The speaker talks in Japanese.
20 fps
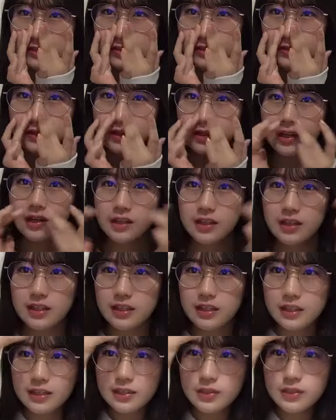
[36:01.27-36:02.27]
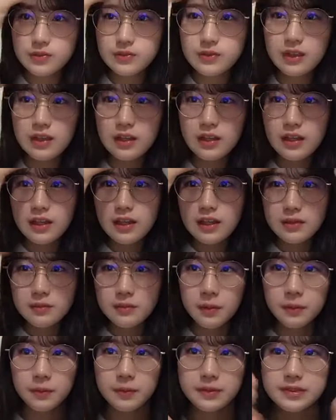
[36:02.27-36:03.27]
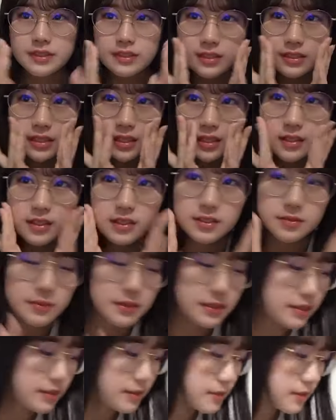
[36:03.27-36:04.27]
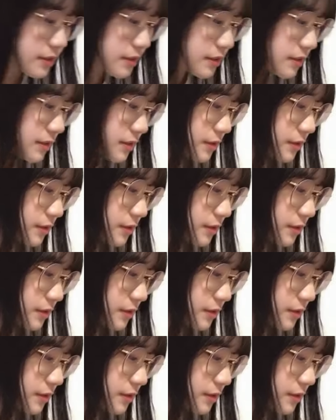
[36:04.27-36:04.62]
りがひどいもうコンサートとか関係ないけど今もめちゃくちゃ